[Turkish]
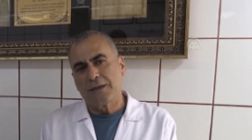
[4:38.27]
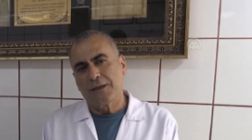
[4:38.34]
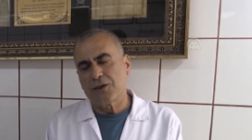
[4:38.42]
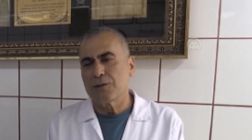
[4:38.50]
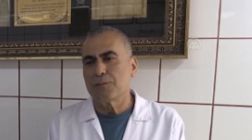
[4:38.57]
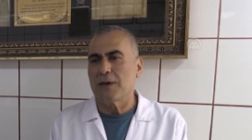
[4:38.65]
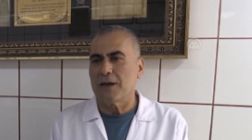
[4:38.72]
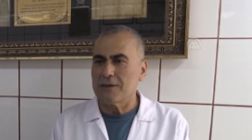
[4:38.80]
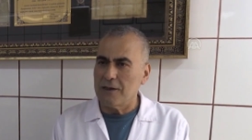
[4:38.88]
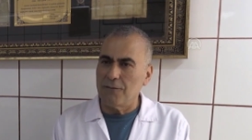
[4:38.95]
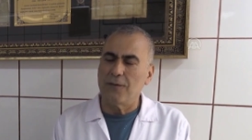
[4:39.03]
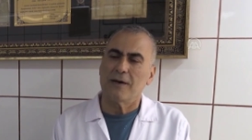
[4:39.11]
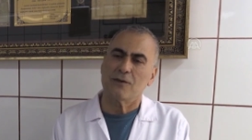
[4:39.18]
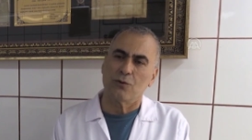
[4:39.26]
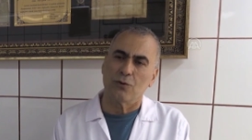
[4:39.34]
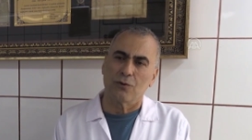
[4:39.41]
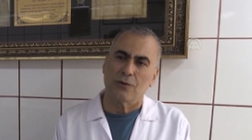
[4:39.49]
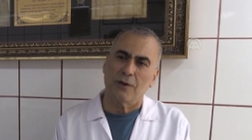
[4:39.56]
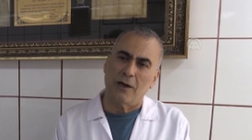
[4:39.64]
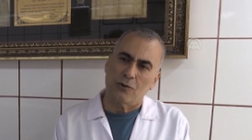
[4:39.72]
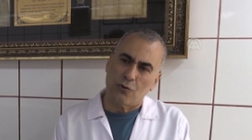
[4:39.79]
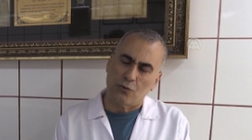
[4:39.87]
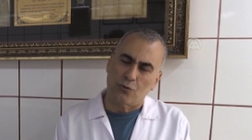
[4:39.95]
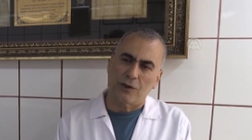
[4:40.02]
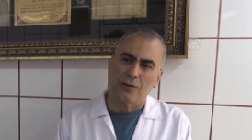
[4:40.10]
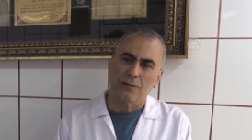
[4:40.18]
Kışın biraz daha fazla oluyor. Daha çok
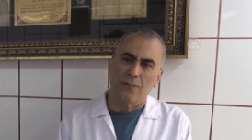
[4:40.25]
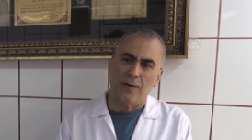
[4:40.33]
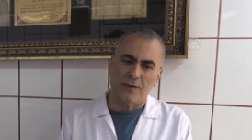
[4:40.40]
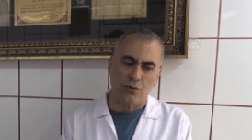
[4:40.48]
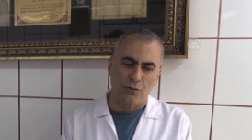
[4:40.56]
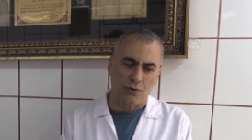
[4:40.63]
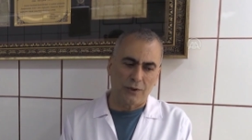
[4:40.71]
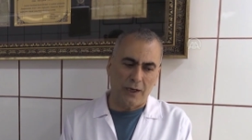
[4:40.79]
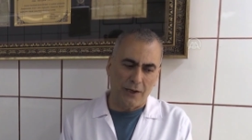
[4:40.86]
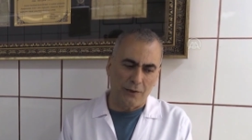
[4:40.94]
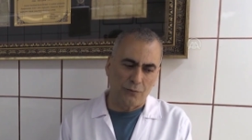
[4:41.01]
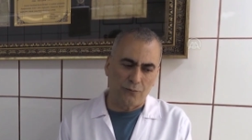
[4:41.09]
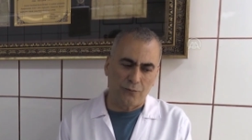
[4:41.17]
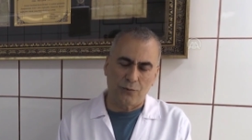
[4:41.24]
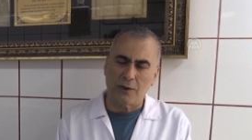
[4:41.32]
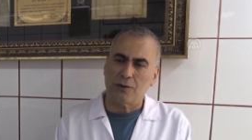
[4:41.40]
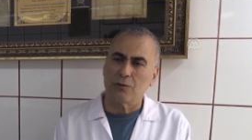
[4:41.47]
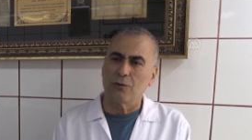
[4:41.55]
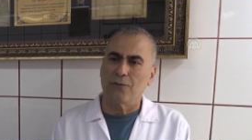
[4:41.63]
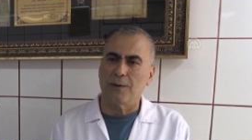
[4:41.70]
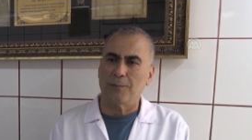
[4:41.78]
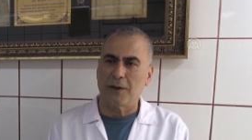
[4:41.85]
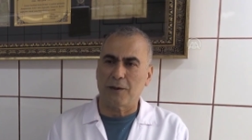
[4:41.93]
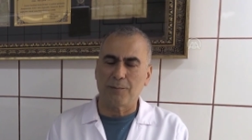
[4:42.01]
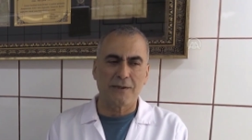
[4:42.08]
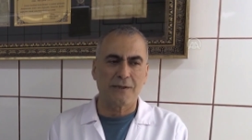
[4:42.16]
tüketim fazla oluyor. Tahin satılıyor,
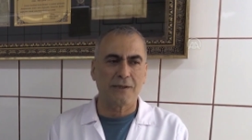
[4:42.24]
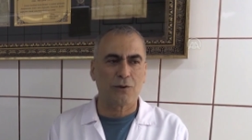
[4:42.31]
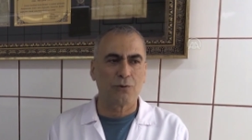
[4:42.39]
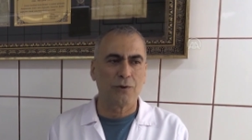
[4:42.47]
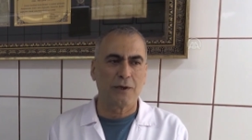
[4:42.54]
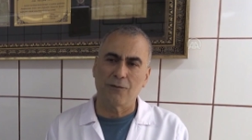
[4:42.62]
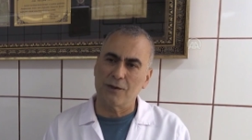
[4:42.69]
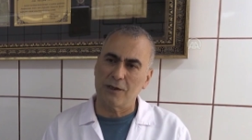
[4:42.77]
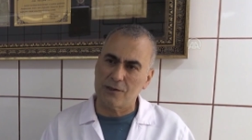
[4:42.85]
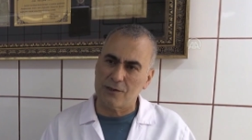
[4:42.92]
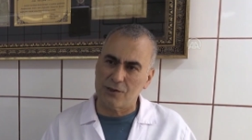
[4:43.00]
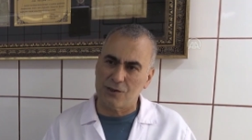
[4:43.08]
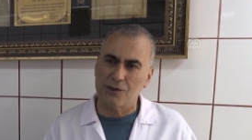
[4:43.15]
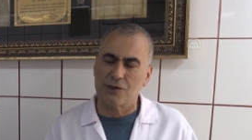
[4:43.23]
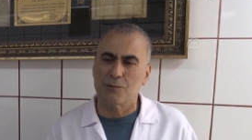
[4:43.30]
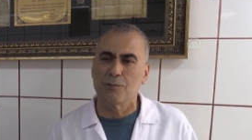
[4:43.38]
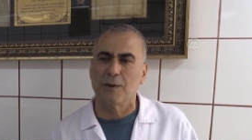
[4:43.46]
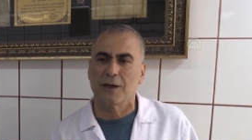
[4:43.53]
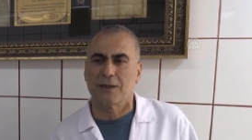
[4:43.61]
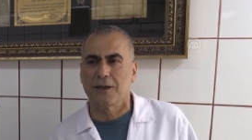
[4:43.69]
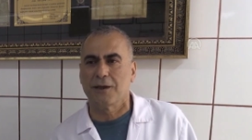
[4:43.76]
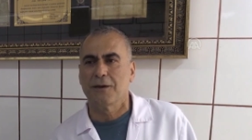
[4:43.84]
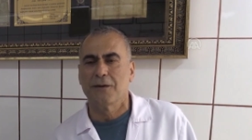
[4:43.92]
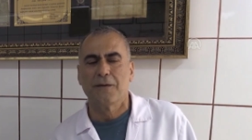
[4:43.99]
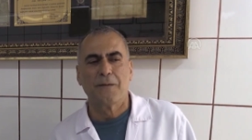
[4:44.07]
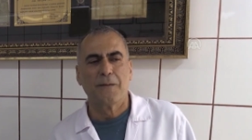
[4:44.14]
pekmez satılıyor. Elbette kızıştırıcı bir madde.
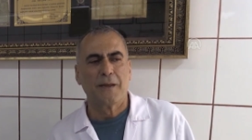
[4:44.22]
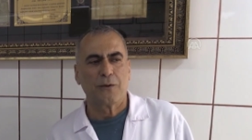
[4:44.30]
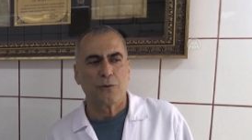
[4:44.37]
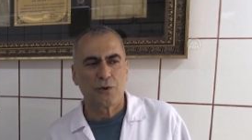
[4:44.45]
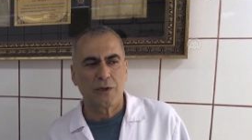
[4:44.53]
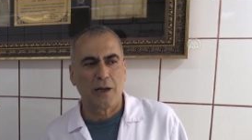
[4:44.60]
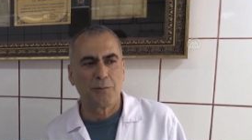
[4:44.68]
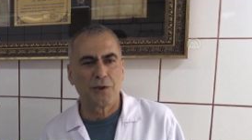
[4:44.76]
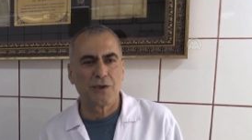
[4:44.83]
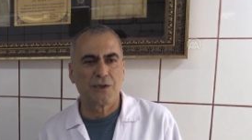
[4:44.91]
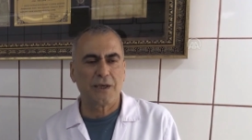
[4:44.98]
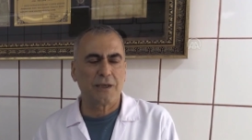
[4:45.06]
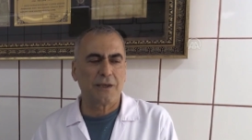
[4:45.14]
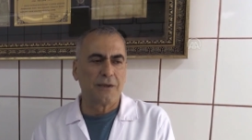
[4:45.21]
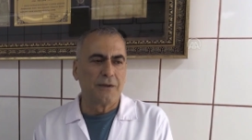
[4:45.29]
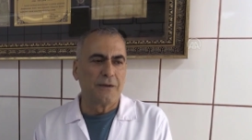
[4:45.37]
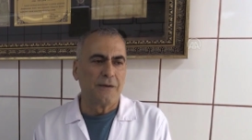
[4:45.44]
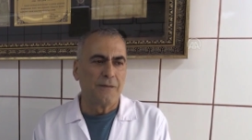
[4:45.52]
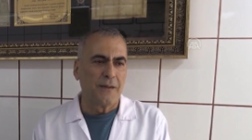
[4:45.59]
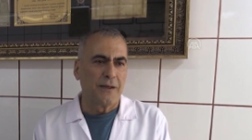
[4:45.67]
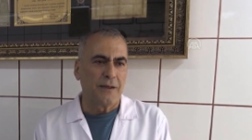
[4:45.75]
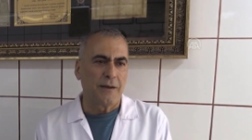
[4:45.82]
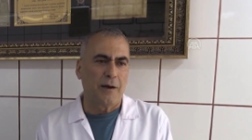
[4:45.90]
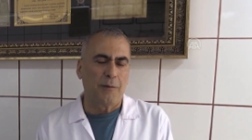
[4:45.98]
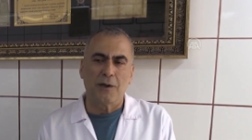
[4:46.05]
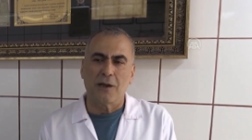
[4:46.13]
Güzel bir yiyecek.
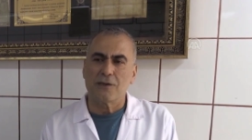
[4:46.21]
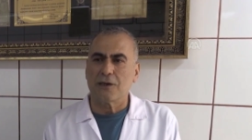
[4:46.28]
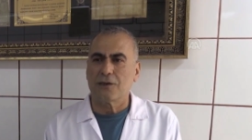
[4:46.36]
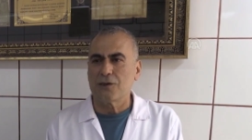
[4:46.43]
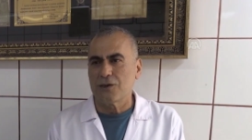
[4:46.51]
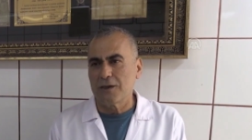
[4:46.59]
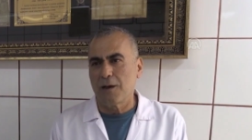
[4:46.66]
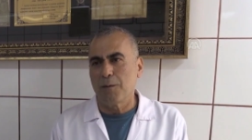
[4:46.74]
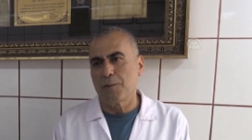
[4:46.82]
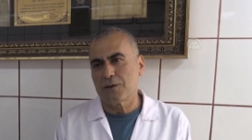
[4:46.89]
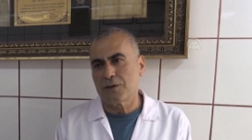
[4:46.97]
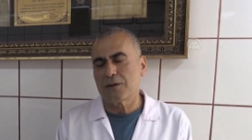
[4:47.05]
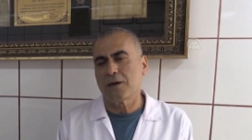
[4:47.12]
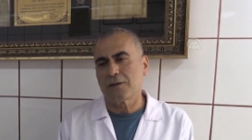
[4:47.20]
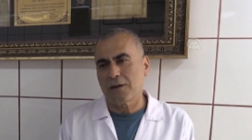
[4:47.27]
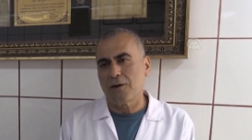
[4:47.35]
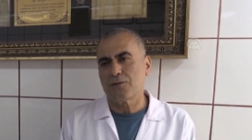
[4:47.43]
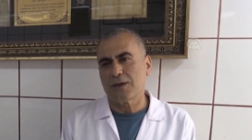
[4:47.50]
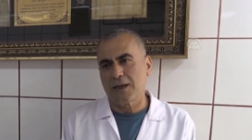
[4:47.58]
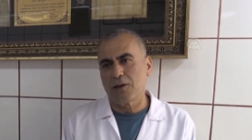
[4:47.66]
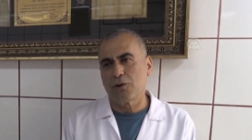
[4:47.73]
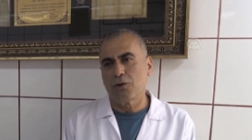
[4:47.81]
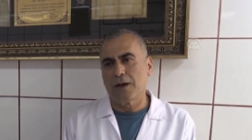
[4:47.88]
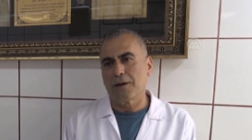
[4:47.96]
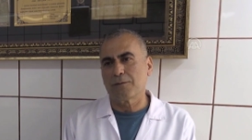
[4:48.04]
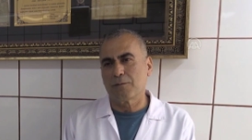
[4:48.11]
Yani biraz da kışın yenmesi daha tavsiye
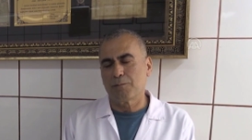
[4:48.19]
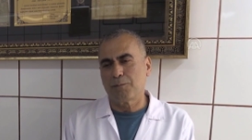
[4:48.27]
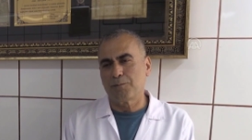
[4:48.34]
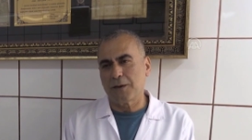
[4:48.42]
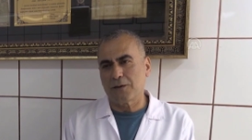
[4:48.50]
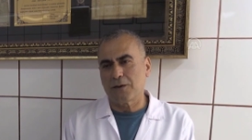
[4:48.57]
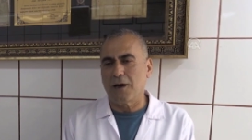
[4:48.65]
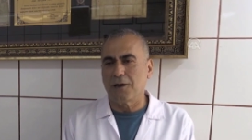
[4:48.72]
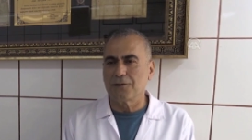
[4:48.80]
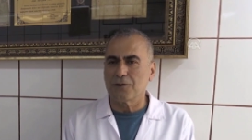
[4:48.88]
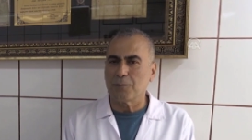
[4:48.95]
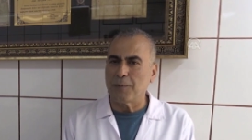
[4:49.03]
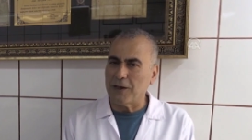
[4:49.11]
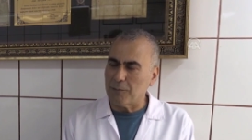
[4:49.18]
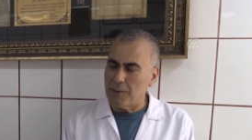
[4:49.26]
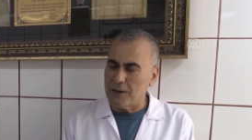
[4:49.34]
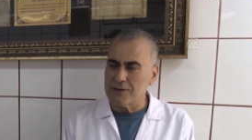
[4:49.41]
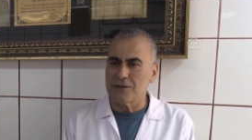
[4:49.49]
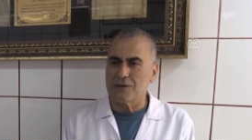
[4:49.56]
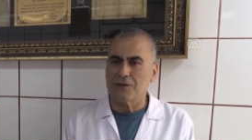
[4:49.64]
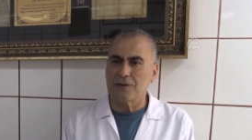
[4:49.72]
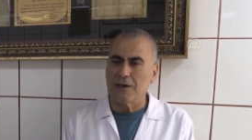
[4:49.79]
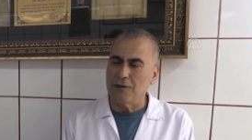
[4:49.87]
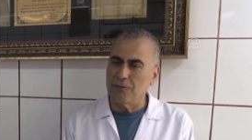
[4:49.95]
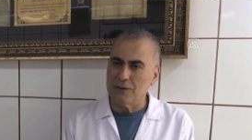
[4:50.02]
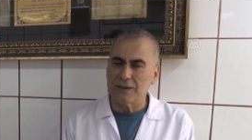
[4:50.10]
ediliyor yani. Tağındır, pekmezdir,
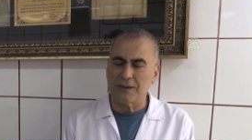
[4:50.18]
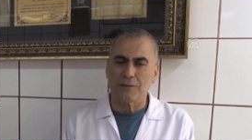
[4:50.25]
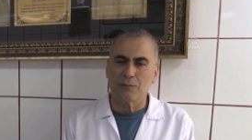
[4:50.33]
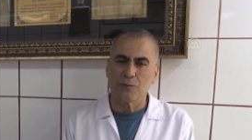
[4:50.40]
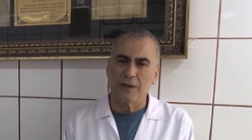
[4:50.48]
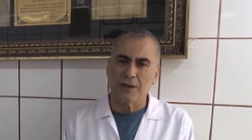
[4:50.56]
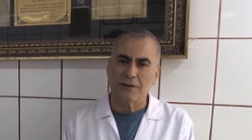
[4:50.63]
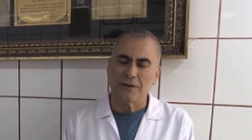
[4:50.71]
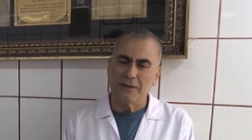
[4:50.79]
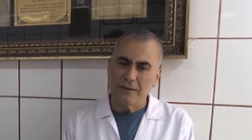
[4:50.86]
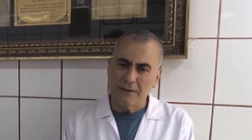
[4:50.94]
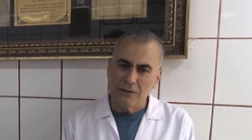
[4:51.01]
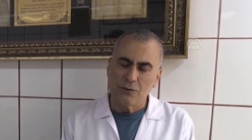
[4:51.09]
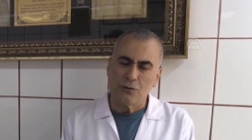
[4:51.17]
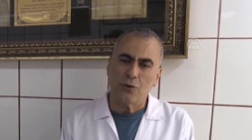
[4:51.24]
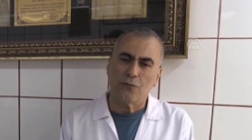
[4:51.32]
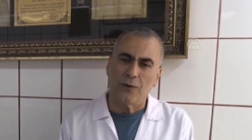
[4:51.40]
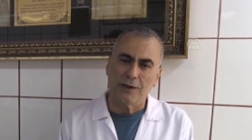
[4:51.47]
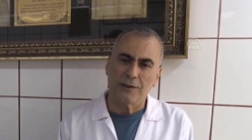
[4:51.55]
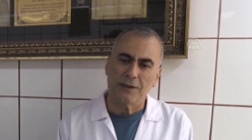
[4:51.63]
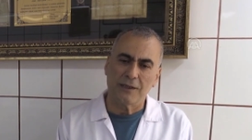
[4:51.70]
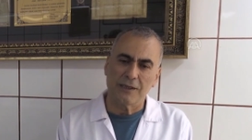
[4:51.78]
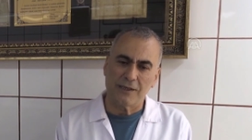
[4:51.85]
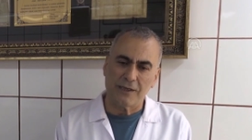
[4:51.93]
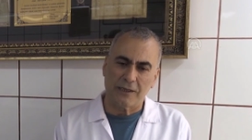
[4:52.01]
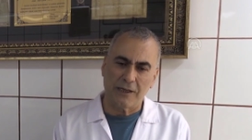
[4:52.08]
elvadır. Bunlar çok faydalı
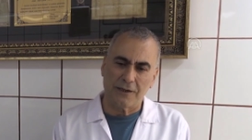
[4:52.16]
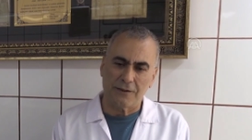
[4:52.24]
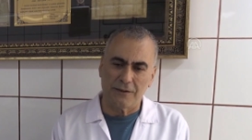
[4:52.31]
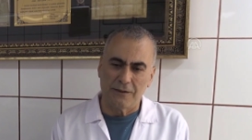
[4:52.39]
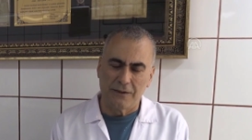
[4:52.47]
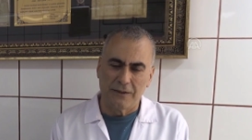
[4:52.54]
yiyecekler.